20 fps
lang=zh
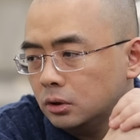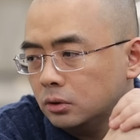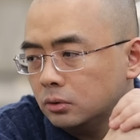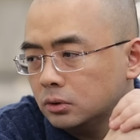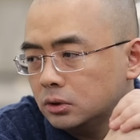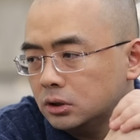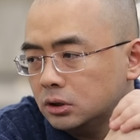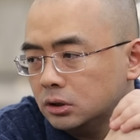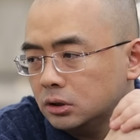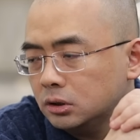
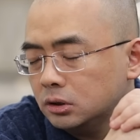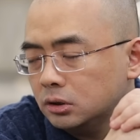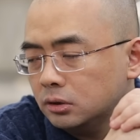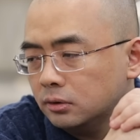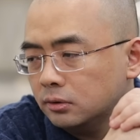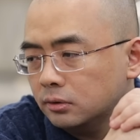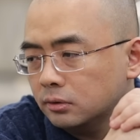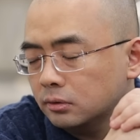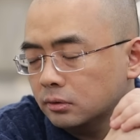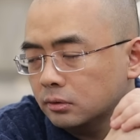六七
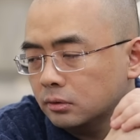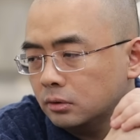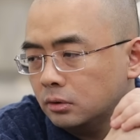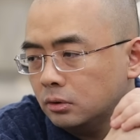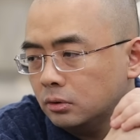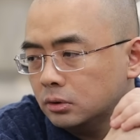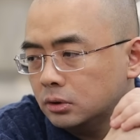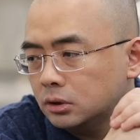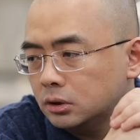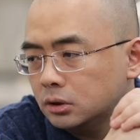
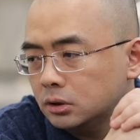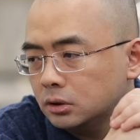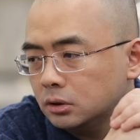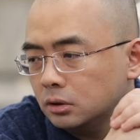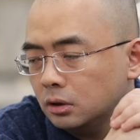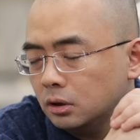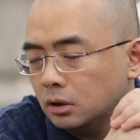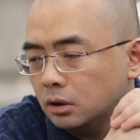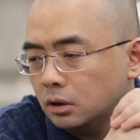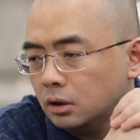六七
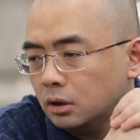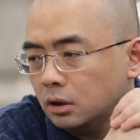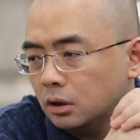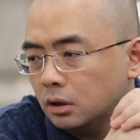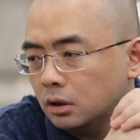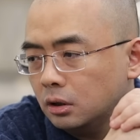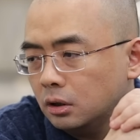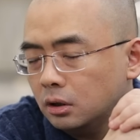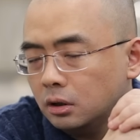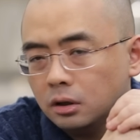
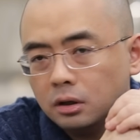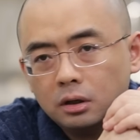呃